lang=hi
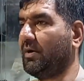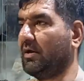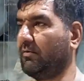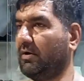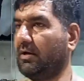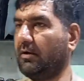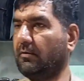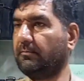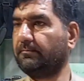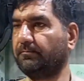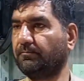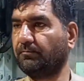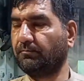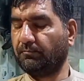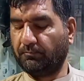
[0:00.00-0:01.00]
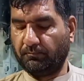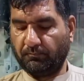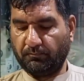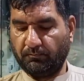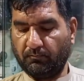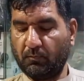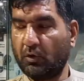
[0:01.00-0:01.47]
मोबाइल वाला
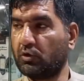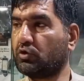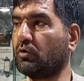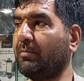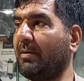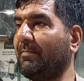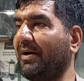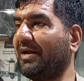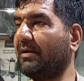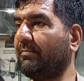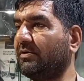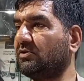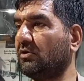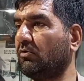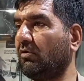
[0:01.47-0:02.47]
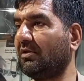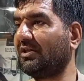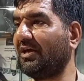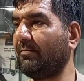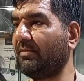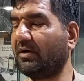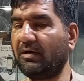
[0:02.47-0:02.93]
सुबह बारह बजे
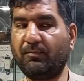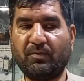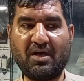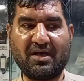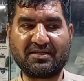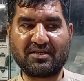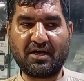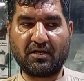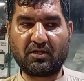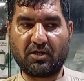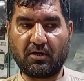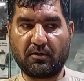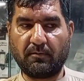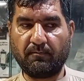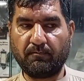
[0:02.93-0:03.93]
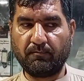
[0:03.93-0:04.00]
खुलते हैं मगरिब के अजान तक